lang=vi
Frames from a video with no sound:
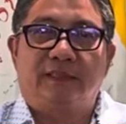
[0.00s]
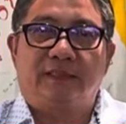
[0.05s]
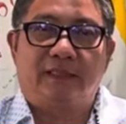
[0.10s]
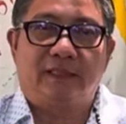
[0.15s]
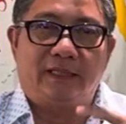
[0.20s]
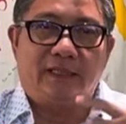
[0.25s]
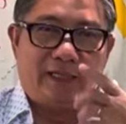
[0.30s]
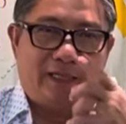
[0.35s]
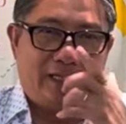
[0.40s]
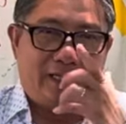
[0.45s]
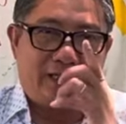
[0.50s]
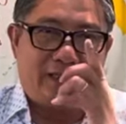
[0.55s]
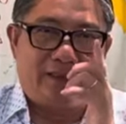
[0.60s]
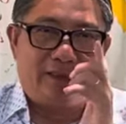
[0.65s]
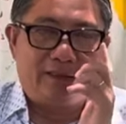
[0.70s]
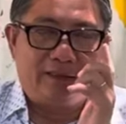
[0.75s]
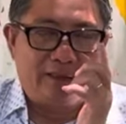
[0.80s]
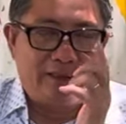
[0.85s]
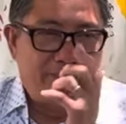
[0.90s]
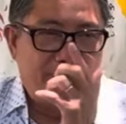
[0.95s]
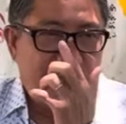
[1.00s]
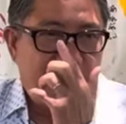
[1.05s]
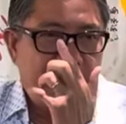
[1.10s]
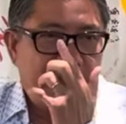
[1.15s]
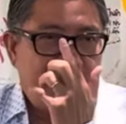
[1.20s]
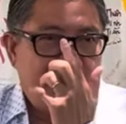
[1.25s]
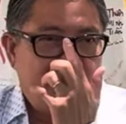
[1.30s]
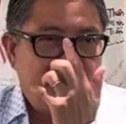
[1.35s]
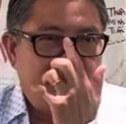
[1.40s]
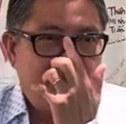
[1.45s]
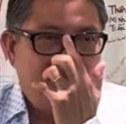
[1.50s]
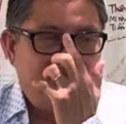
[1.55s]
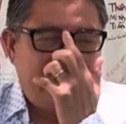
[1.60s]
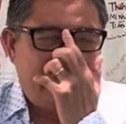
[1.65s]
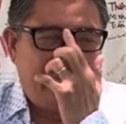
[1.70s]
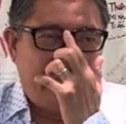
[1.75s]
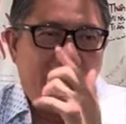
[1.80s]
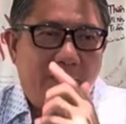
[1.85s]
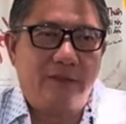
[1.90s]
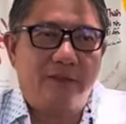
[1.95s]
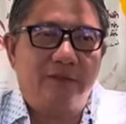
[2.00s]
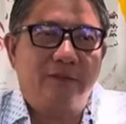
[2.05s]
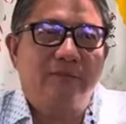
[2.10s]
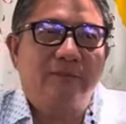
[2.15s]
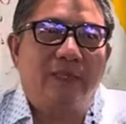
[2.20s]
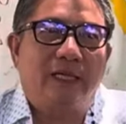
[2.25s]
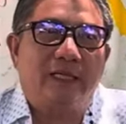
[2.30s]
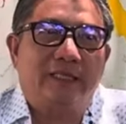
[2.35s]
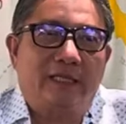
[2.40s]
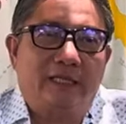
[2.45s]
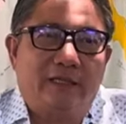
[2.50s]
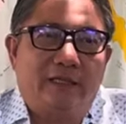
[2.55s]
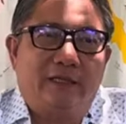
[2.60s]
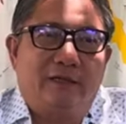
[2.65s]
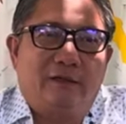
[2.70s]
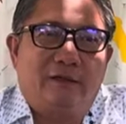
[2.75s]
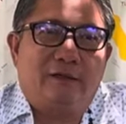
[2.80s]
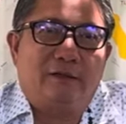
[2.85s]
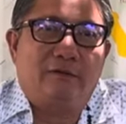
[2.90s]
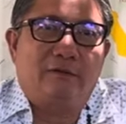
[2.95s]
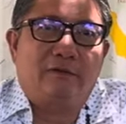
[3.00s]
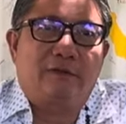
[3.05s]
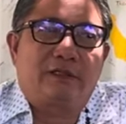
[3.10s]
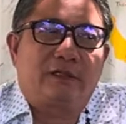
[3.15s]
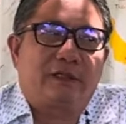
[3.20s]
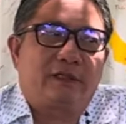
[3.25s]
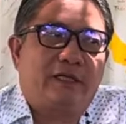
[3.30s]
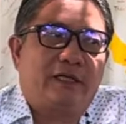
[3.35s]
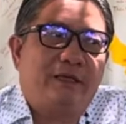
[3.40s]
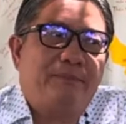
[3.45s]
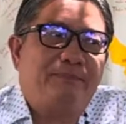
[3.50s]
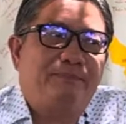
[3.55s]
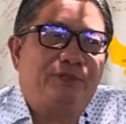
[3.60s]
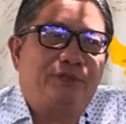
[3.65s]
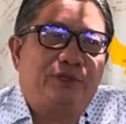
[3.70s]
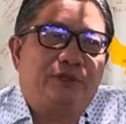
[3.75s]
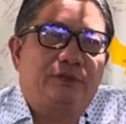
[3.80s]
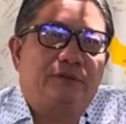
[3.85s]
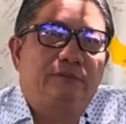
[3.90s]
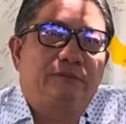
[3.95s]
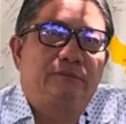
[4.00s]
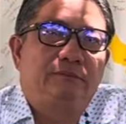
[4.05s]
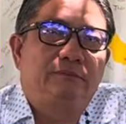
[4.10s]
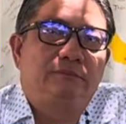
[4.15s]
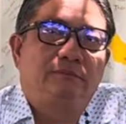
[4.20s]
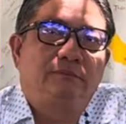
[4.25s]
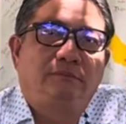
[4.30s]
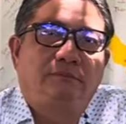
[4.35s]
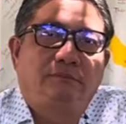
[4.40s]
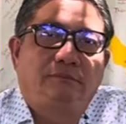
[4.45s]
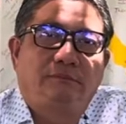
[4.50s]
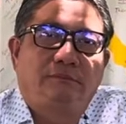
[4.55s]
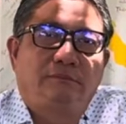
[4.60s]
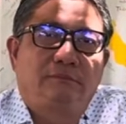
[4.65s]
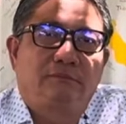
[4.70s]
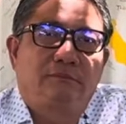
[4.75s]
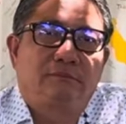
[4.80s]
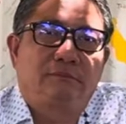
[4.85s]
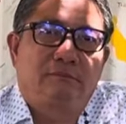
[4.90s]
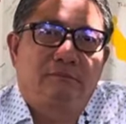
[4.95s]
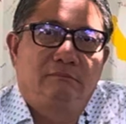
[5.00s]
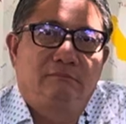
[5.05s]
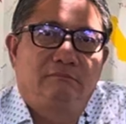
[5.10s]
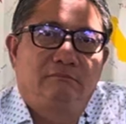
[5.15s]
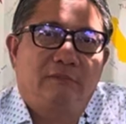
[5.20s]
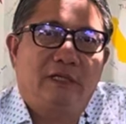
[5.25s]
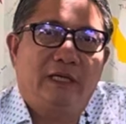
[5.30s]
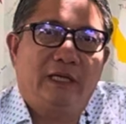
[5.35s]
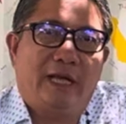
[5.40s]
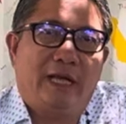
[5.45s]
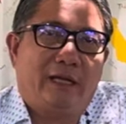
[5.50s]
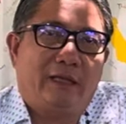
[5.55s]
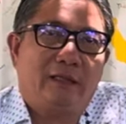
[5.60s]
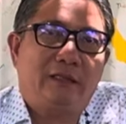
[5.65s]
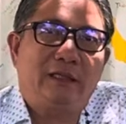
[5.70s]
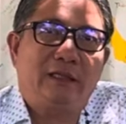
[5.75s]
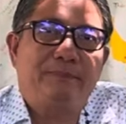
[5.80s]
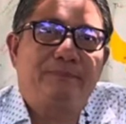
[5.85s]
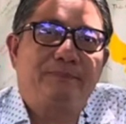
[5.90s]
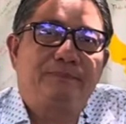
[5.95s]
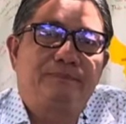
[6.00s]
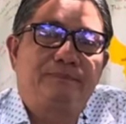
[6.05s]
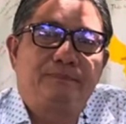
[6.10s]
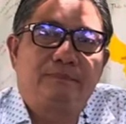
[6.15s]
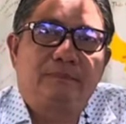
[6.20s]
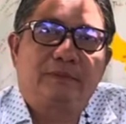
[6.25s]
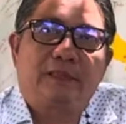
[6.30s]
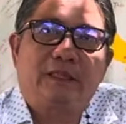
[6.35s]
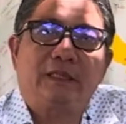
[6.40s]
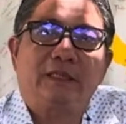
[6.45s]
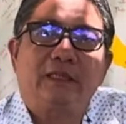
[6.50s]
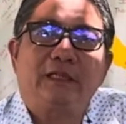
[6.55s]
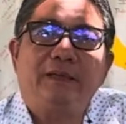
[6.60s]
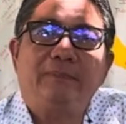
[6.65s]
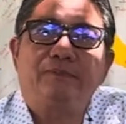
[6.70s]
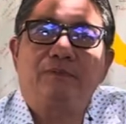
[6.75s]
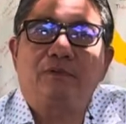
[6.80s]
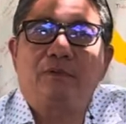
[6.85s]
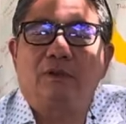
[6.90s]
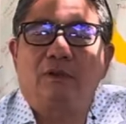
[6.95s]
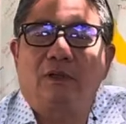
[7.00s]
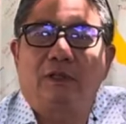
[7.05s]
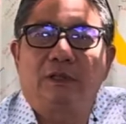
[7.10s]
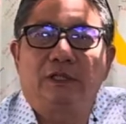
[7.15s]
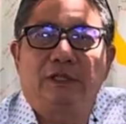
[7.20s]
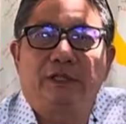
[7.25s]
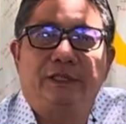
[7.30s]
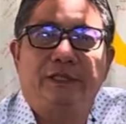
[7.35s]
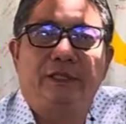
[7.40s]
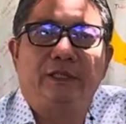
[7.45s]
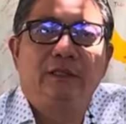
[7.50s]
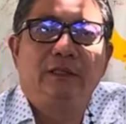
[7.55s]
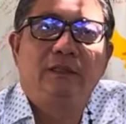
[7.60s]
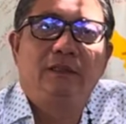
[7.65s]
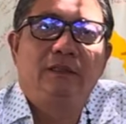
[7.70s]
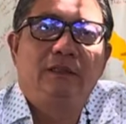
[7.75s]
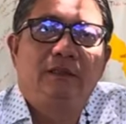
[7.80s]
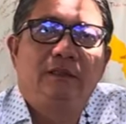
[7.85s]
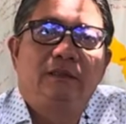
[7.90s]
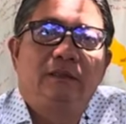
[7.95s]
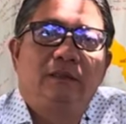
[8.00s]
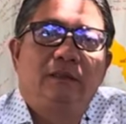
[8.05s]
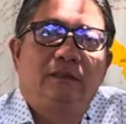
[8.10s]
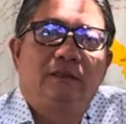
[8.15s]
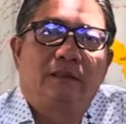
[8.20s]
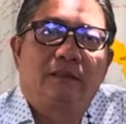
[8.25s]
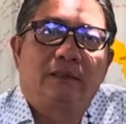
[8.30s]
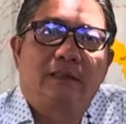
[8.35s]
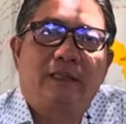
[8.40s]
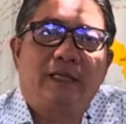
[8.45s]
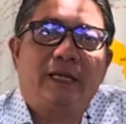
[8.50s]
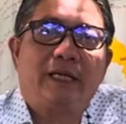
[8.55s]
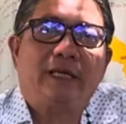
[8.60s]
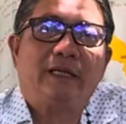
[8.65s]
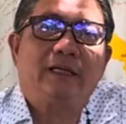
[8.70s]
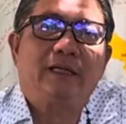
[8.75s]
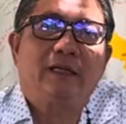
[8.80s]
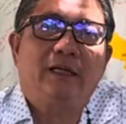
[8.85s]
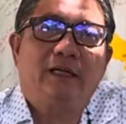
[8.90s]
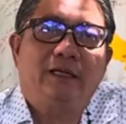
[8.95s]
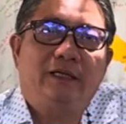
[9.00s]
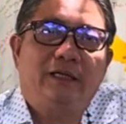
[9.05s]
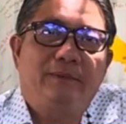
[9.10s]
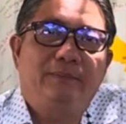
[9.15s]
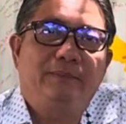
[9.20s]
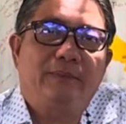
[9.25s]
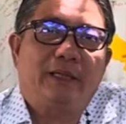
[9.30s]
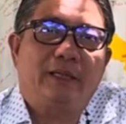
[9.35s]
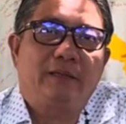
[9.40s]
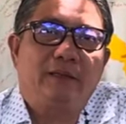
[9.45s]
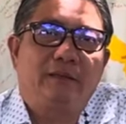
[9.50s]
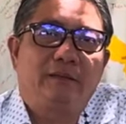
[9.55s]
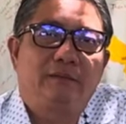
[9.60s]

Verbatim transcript: là bị bị gì chúng ta sanh vào kiếp trượt cái nạn kiếp cái kiếp của con người ngay cái thời điểm này